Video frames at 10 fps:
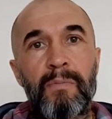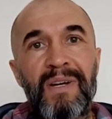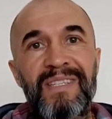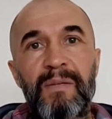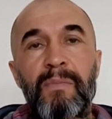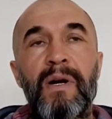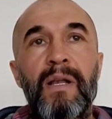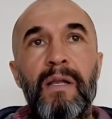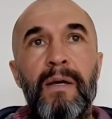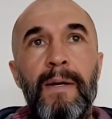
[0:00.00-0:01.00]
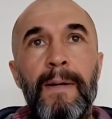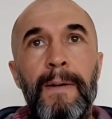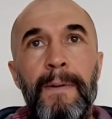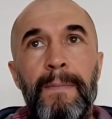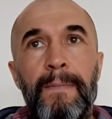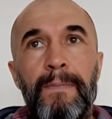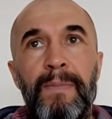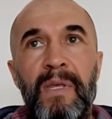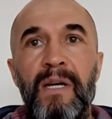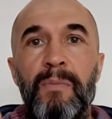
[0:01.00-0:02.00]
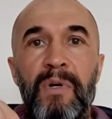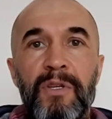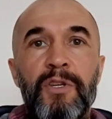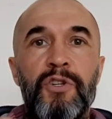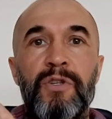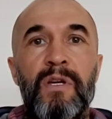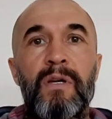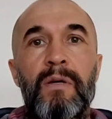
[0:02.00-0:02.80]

максимально гармонично